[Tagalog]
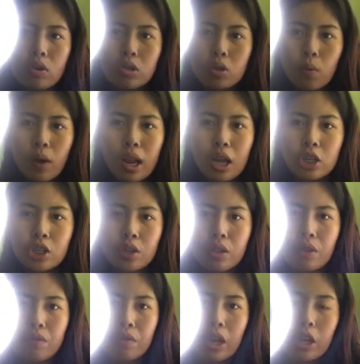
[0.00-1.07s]
ko kasi wala siyang
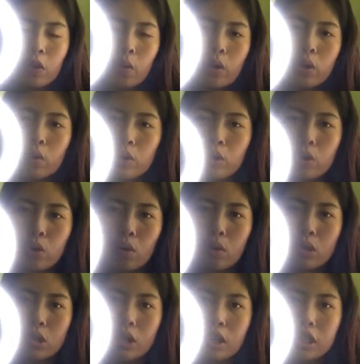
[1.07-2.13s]
defect. Yung in-order ko
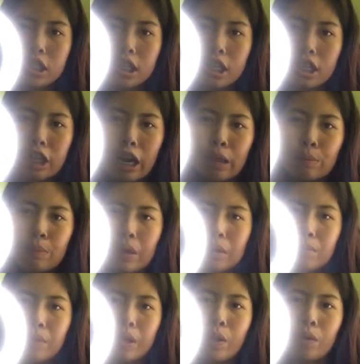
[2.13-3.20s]
kasi di sa tripod
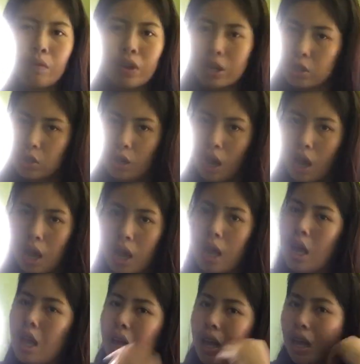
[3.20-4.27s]
may defect siya.
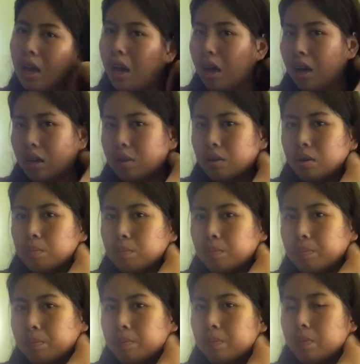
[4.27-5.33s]
Uh,
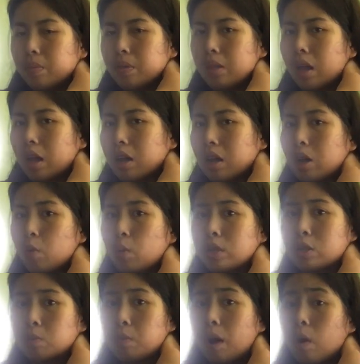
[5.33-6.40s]

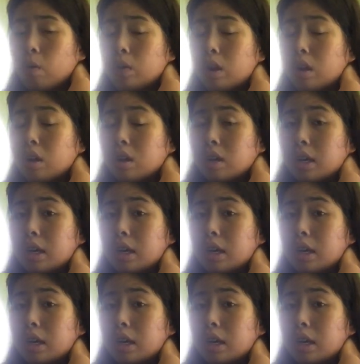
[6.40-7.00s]
Nag-request pa ako ng